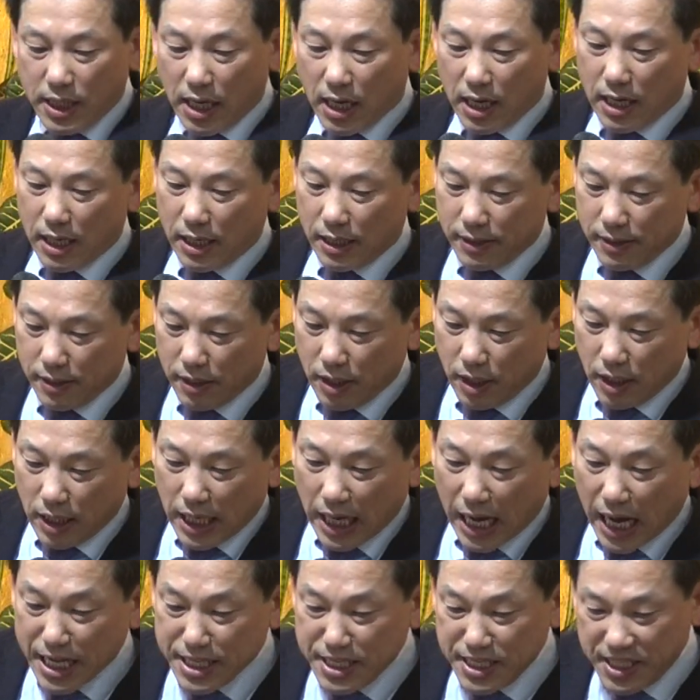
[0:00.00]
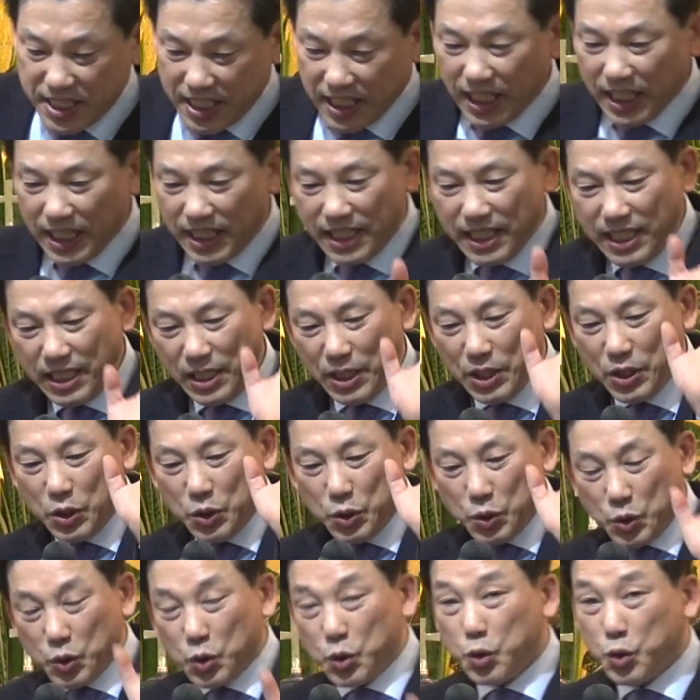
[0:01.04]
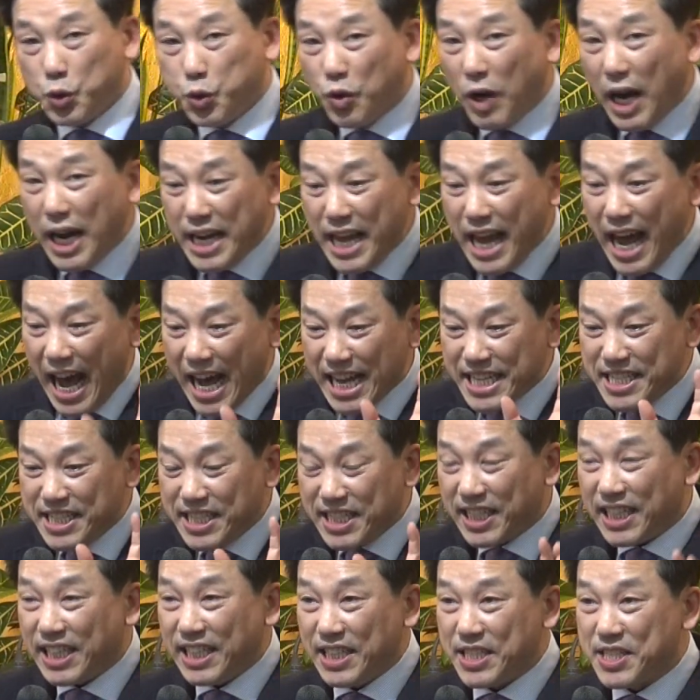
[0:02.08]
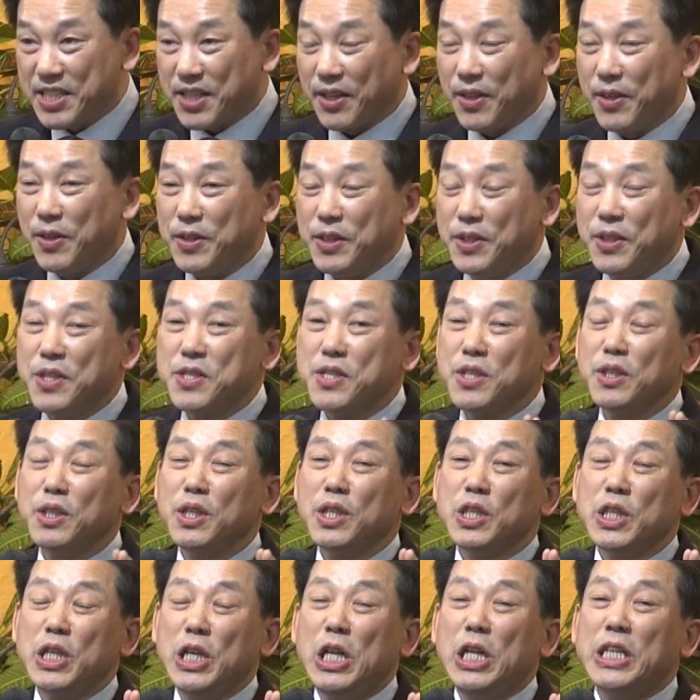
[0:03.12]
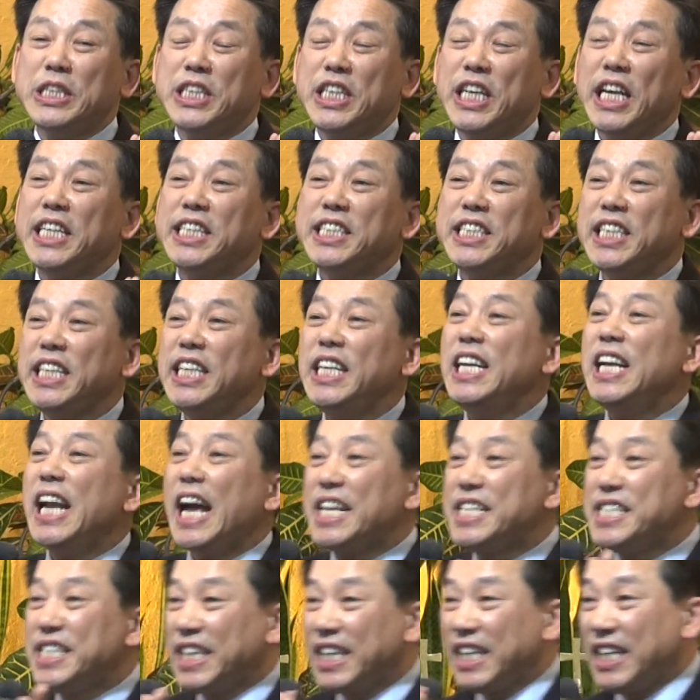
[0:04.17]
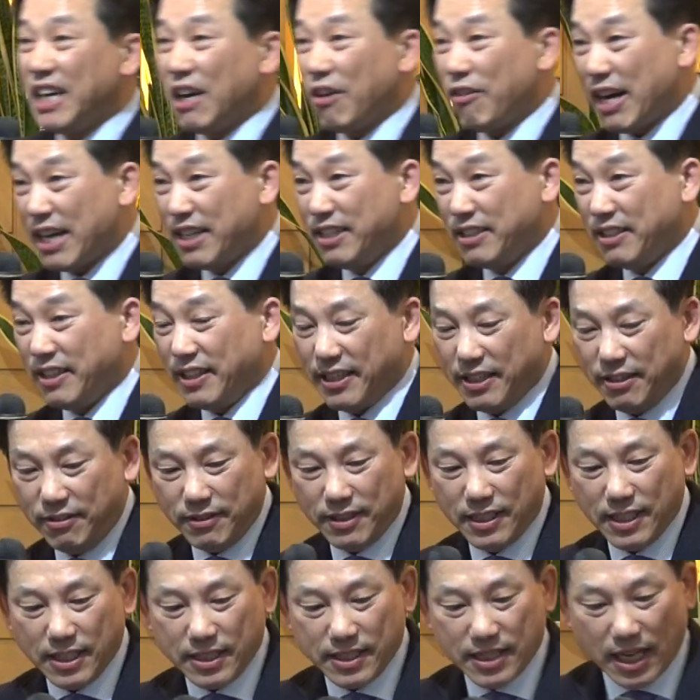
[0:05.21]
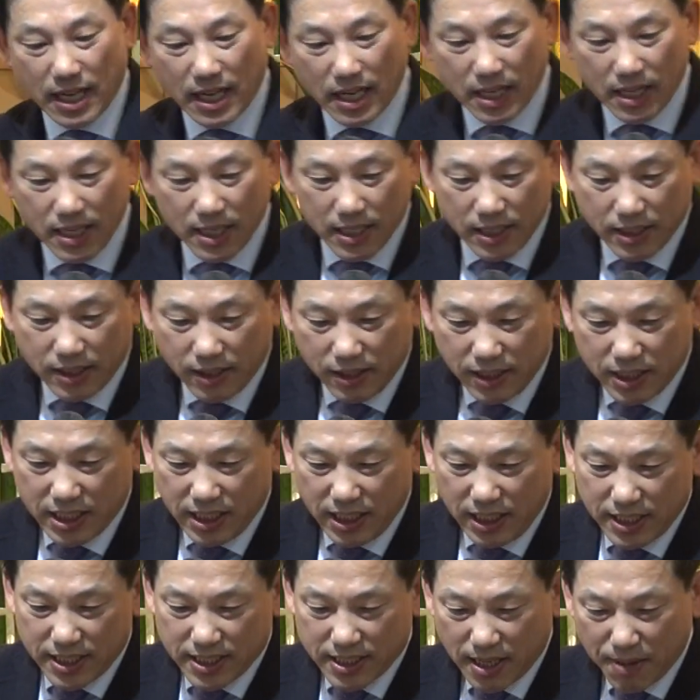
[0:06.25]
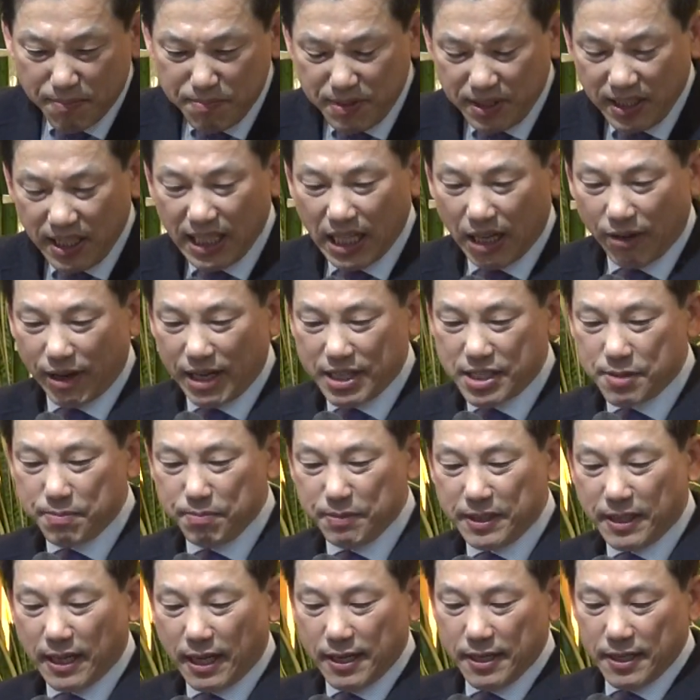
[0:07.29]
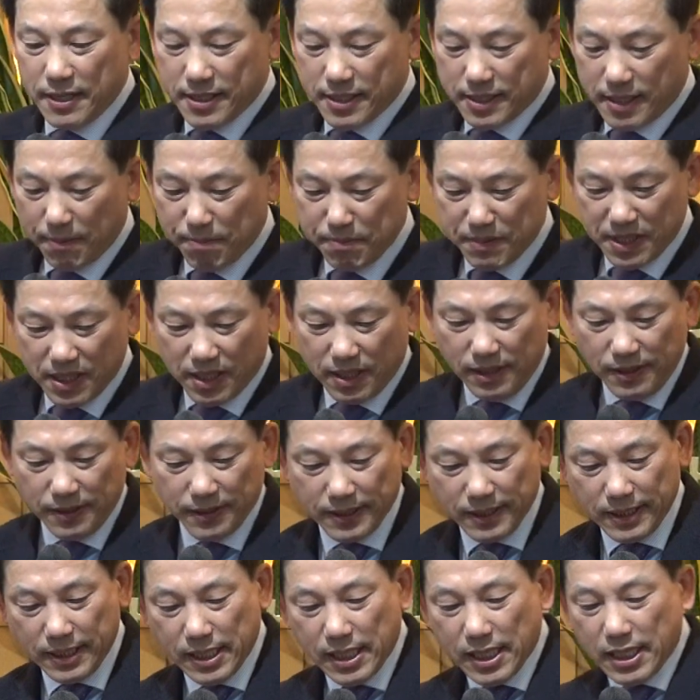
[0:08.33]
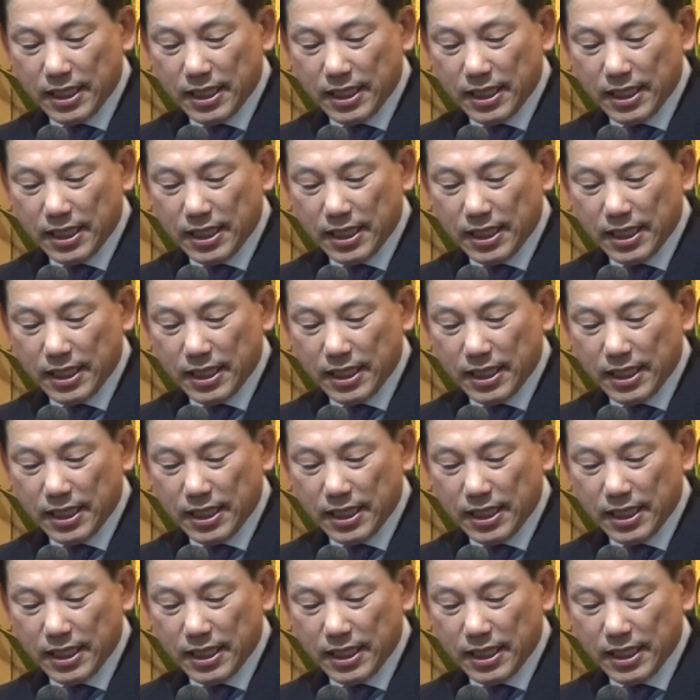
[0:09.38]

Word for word: 자, 안식일이 주간의 안식일이 있어요. 이것은 일체 7일 안식일이라고 하는 거예요. 자, 그것이 3절에 나와 있습니다. 3절.